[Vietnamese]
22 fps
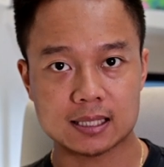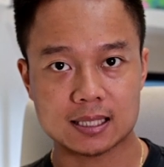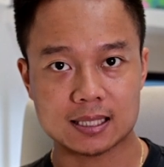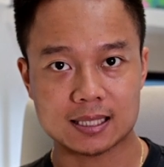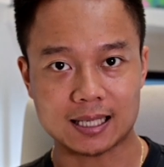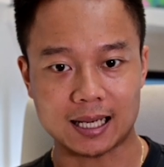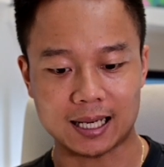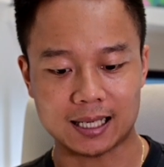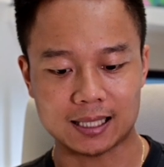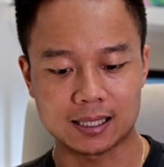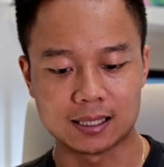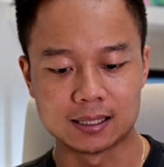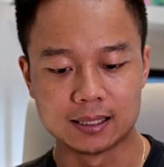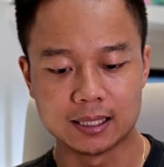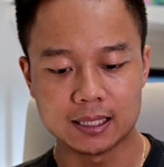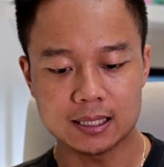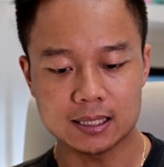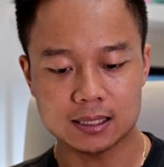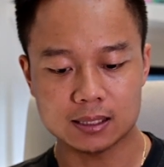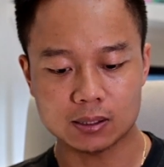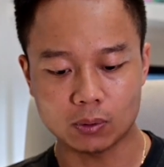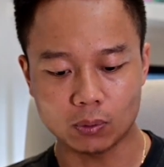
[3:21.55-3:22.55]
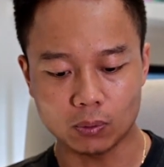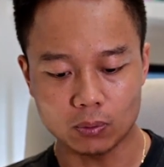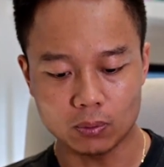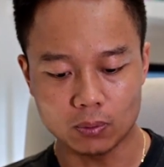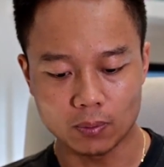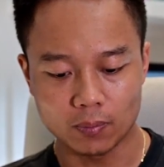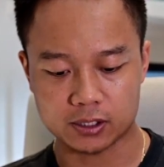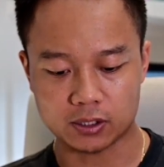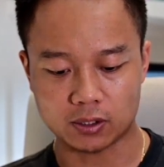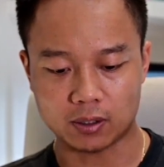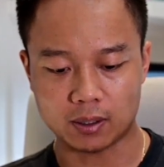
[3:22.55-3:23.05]
dạng lưới như cũ
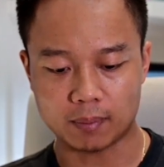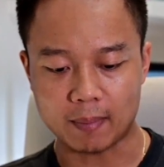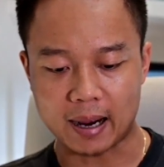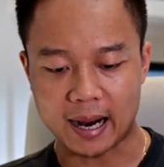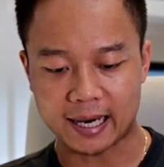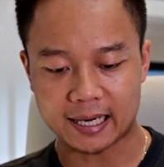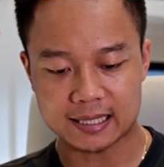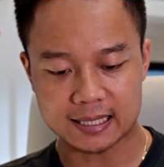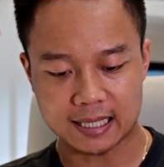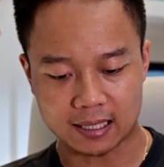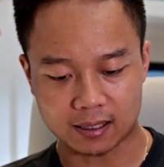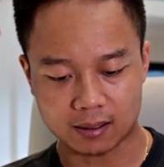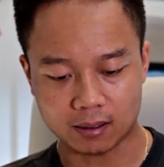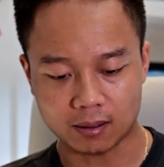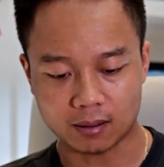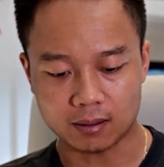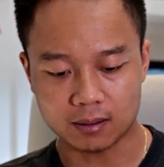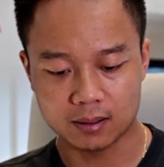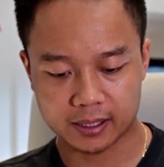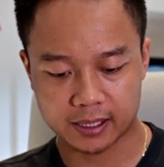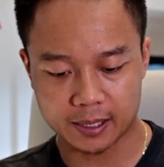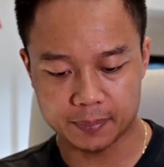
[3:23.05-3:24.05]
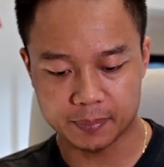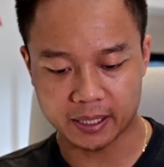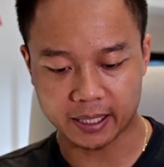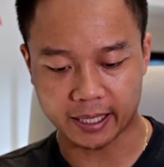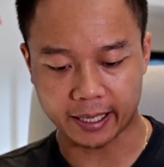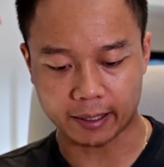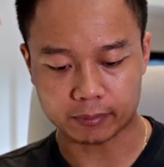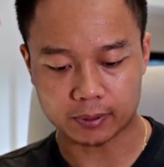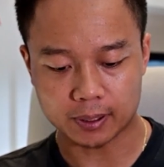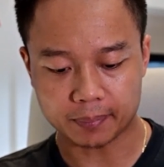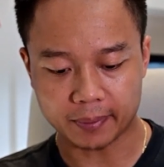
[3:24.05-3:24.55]
cho ba cái trang đó khi mình
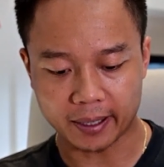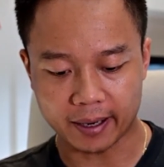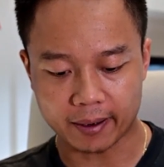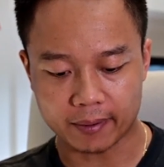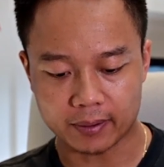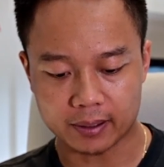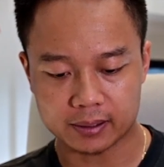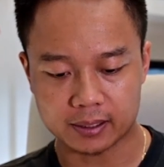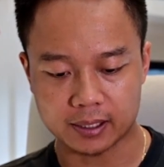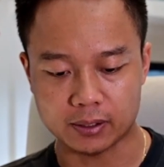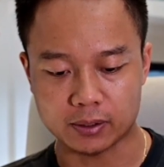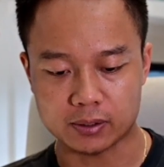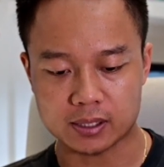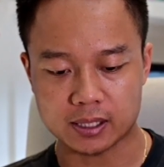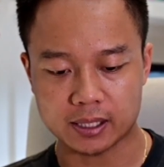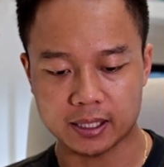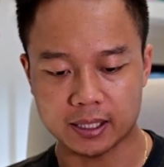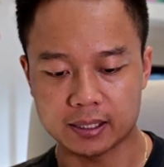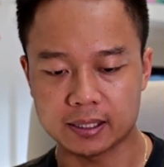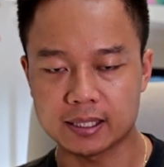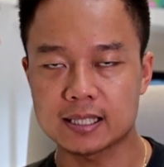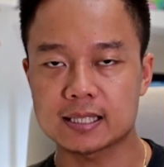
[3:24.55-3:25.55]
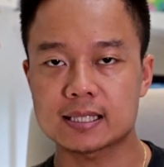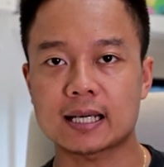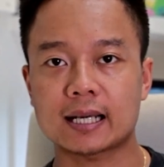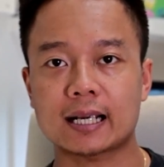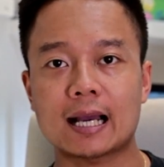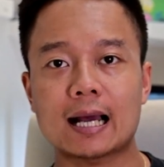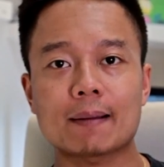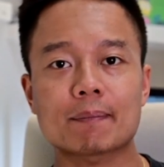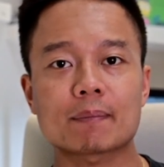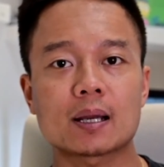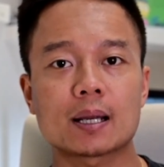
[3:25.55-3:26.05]
kéo tiếp theo thì nó sẽ hiển thị ra
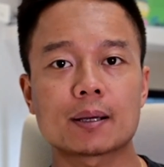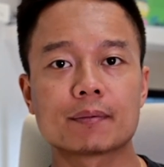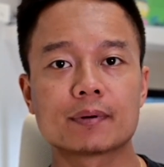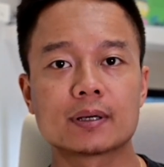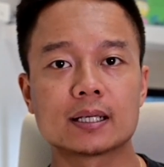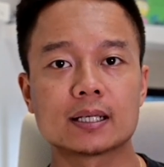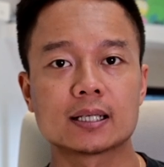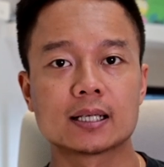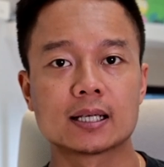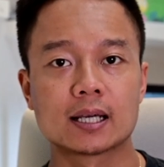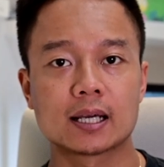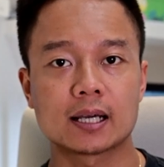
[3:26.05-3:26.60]
cái app library